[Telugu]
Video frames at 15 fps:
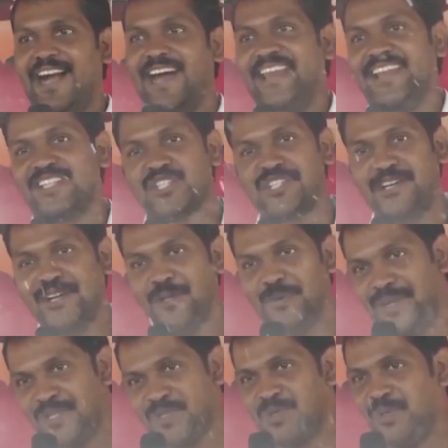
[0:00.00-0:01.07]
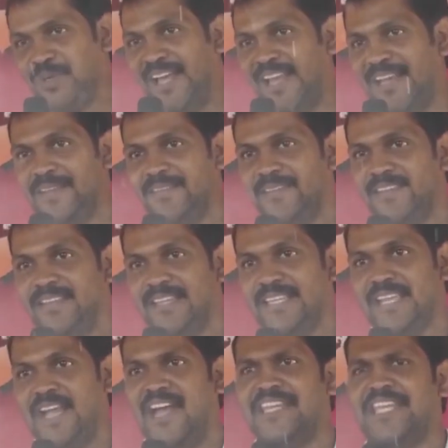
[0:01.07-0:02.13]
ఆ రక్షణను మనం చూడాలి
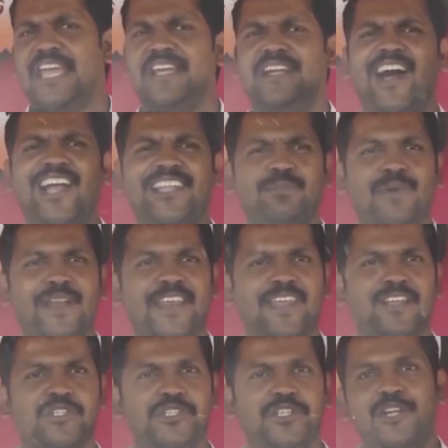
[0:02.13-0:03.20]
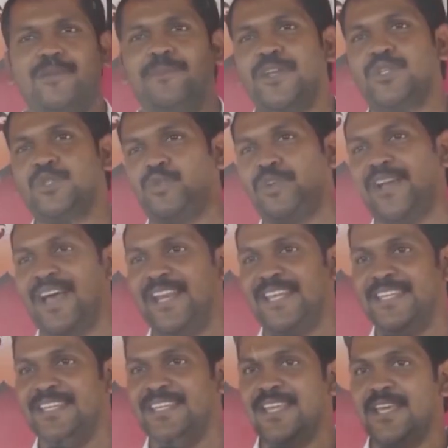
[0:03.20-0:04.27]
అనేక ఆత్మల రక్షణను మనం చూడాలి
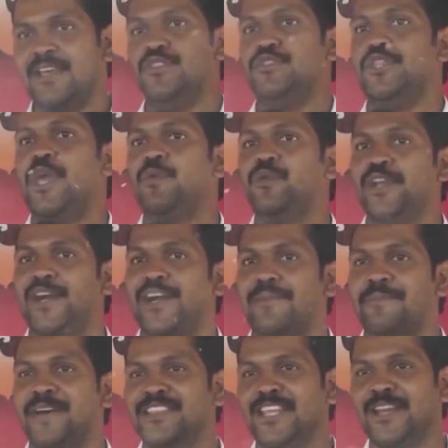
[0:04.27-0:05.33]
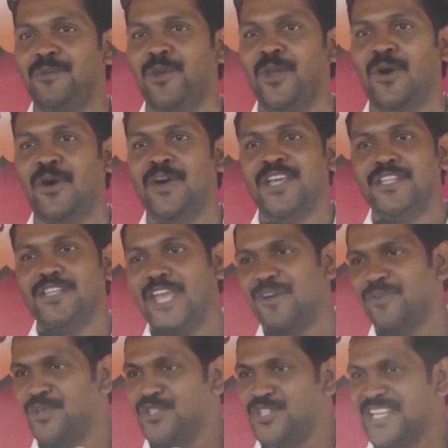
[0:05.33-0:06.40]
దేవుని యొక్క మందిరంలో
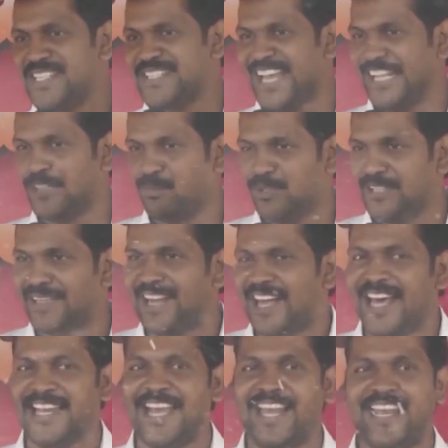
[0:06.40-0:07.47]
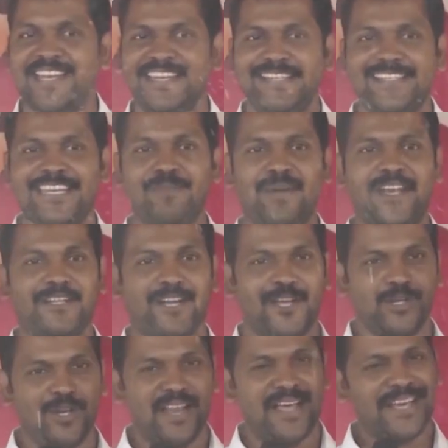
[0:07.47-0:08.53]
దేవుడు చేసే అద్భుత కార్యాలన్నిటినీ మన
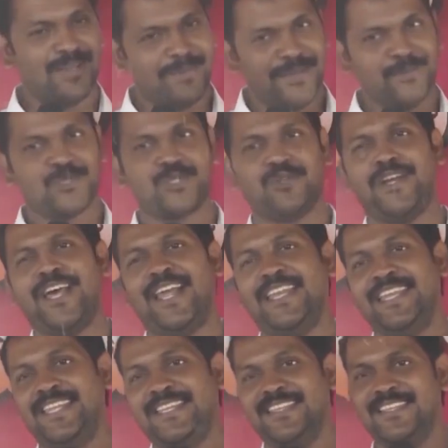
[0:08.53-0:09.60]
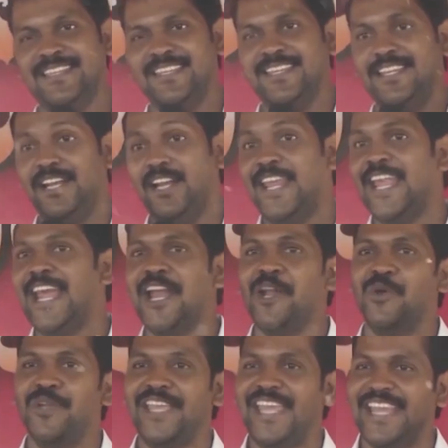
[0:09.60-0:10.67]
కనులారా మనం చూడాలి
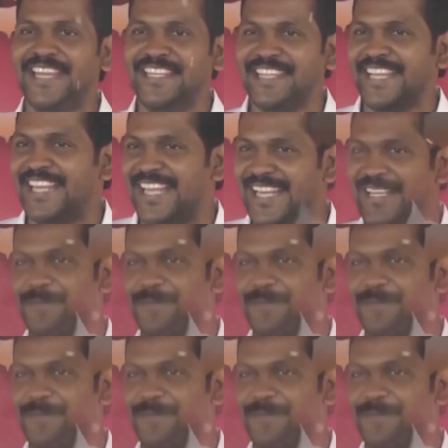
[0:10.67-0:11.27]
నేడు ఈ ఇంటికి